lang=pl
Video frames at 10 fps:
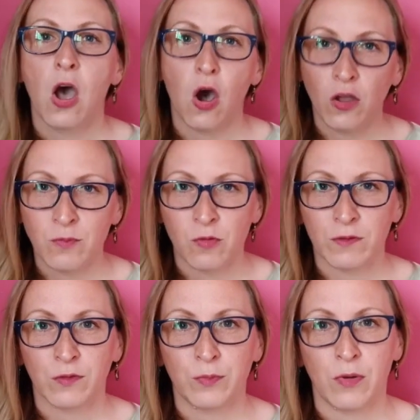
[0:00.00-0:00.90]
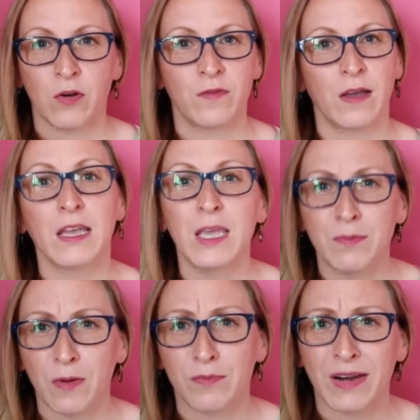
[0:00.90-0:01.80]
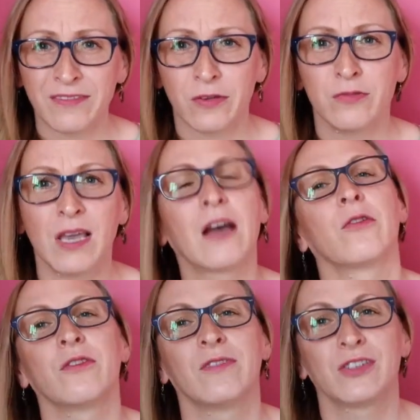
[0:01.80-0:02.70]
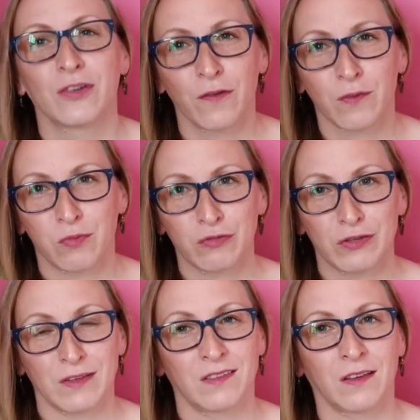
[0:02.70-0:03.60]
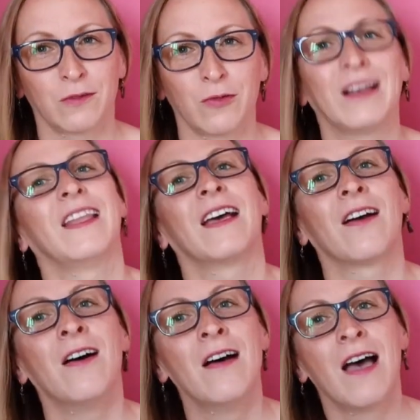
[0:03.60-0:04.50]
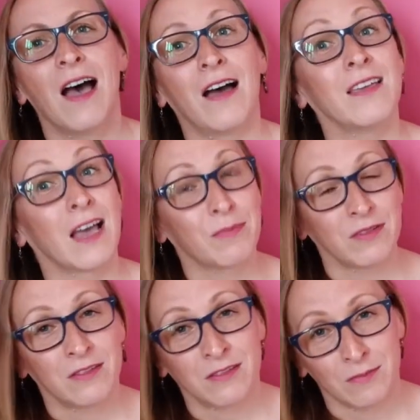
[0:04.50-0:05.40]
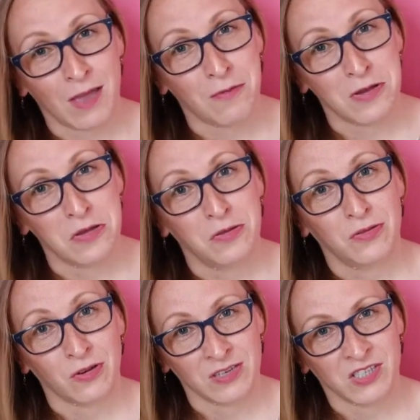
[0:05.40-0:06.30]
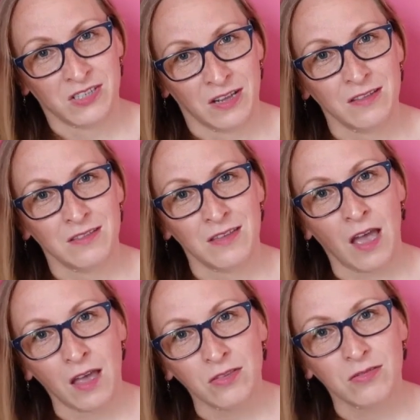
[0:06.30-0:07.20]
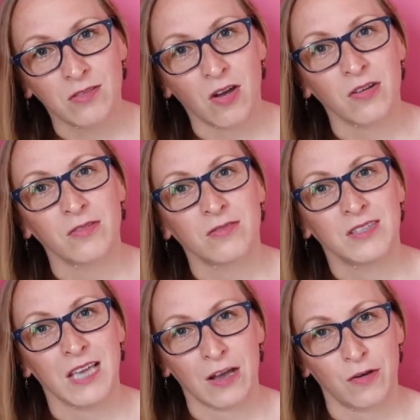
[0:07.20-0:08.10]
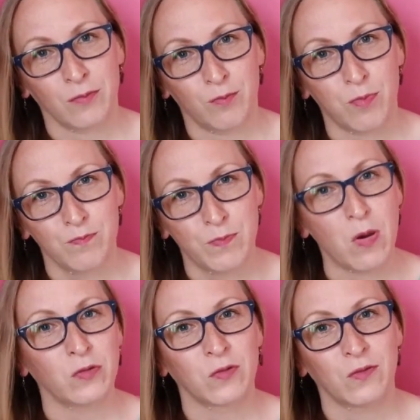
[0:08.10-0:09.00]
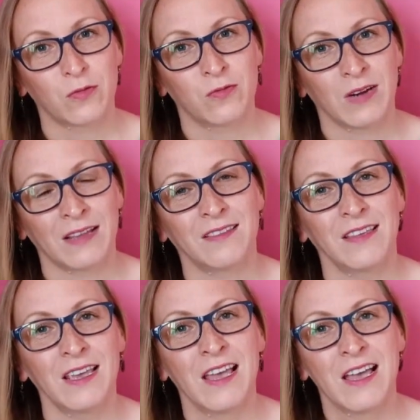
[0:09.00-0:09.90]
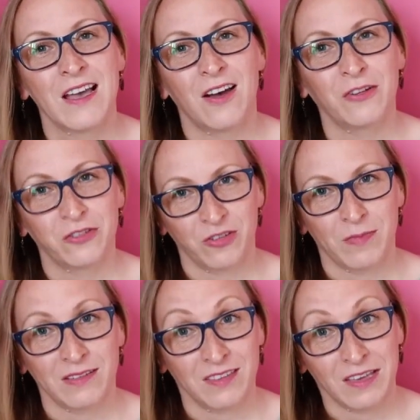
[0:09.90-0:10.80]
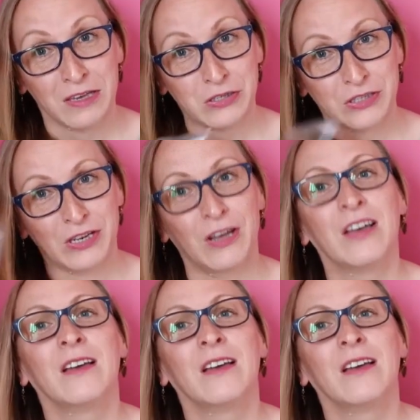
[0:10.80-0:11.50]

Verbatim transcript: odmłodzą pochwę i poprawią jakość waszego współżycia seksualnego. A jak będziecie miały trochę szczęścia, to jako bonus do kuracji otrzymacie jeszcze